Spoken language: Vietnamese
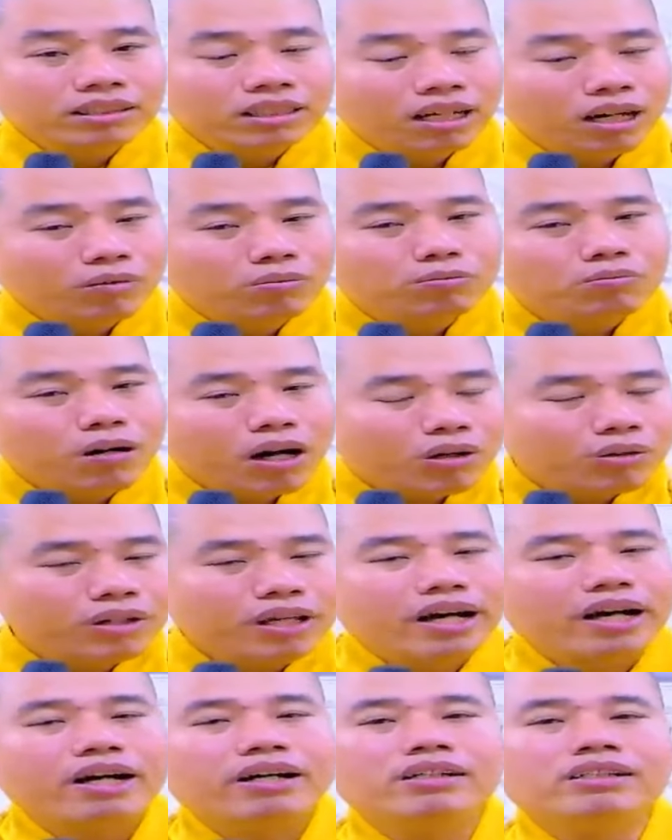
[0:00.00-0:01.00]
không bao
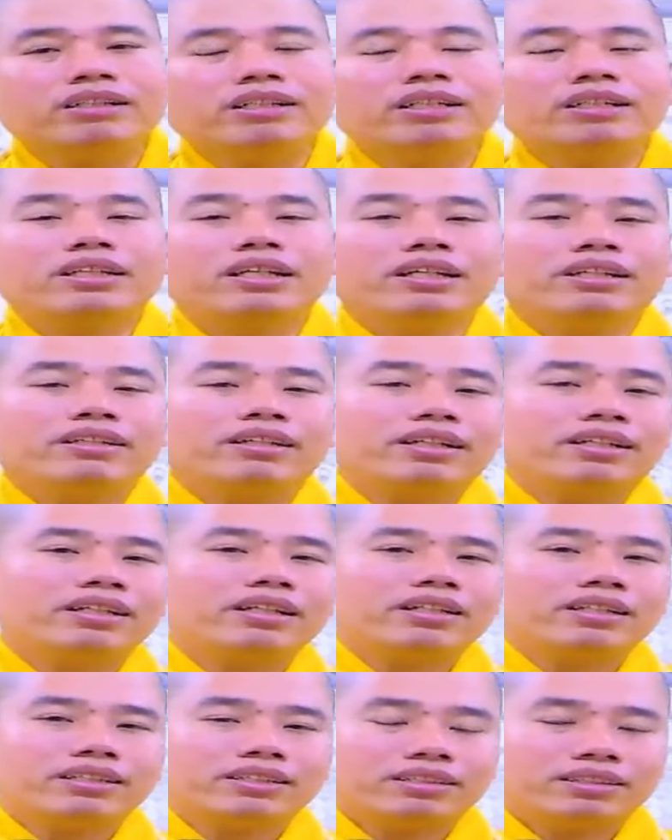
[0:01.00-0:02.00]
giờ cái chuyện những
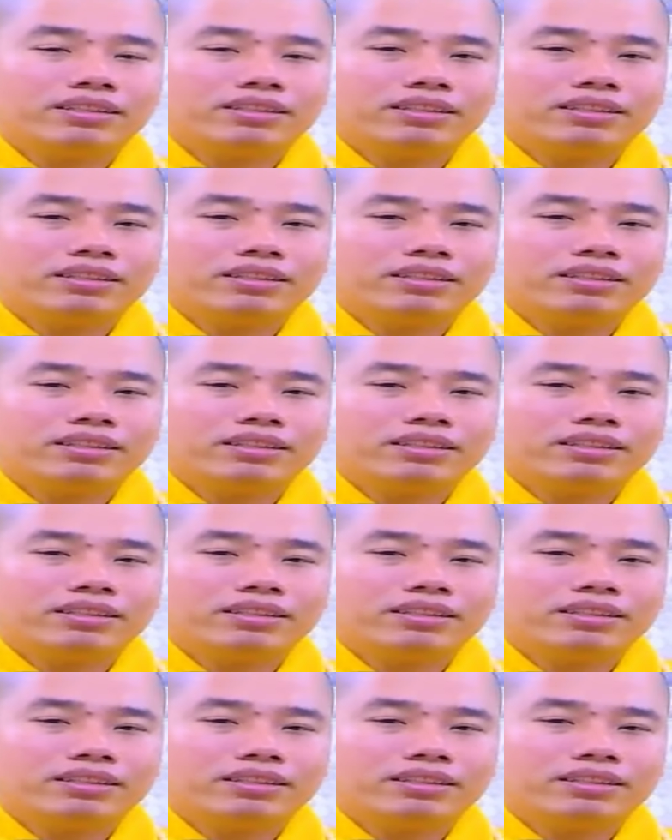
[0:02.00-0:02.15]
đức